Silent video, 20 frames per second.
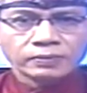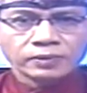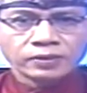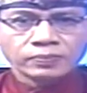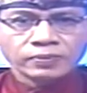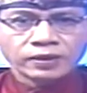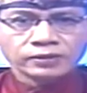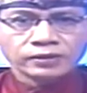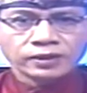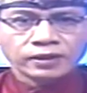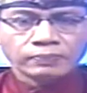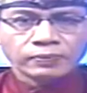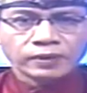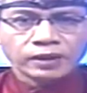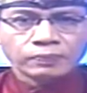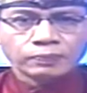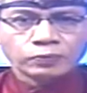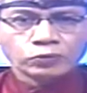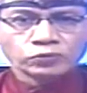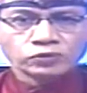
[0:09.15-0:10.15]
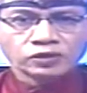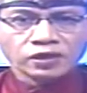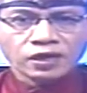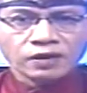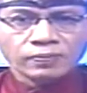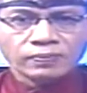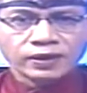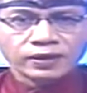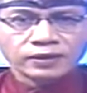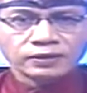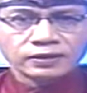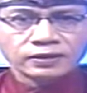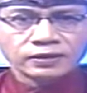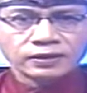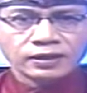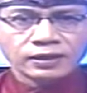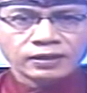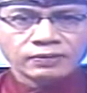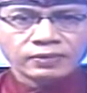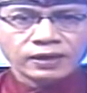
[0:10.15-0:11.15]
melibatkan para pengusaha Bali
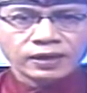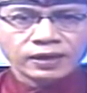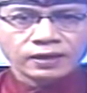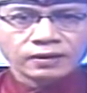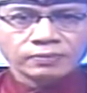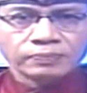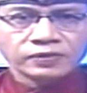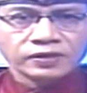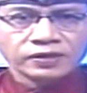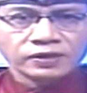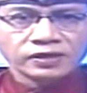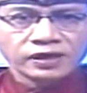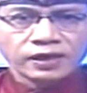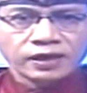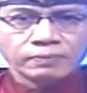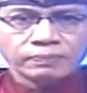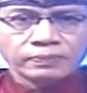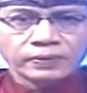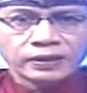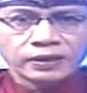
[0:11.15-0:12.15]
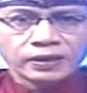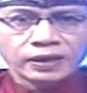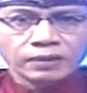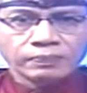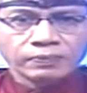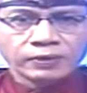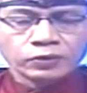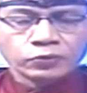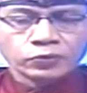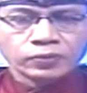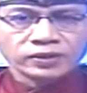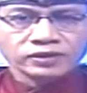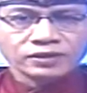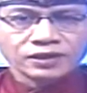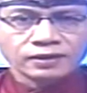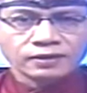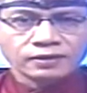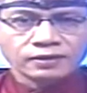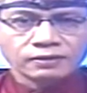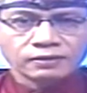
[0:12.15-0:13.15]
dalam hal penyediaan perlengkapan rumah
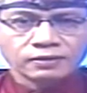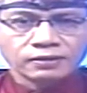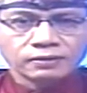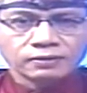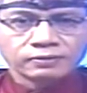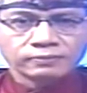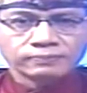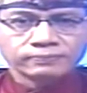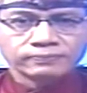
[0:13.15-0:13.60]
sakit.